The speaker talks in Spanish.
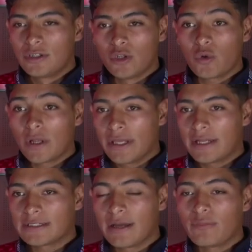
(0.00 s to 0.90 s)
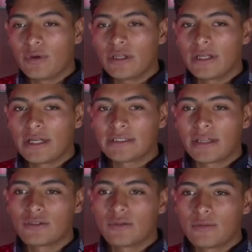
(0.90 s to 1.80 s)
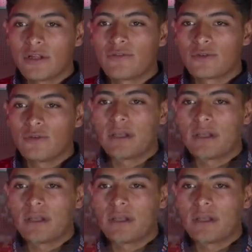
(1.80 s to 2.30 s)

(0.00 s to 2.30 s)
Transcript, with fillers: no cualquiera es campeón y gracias a Dios tuvimos la fortuna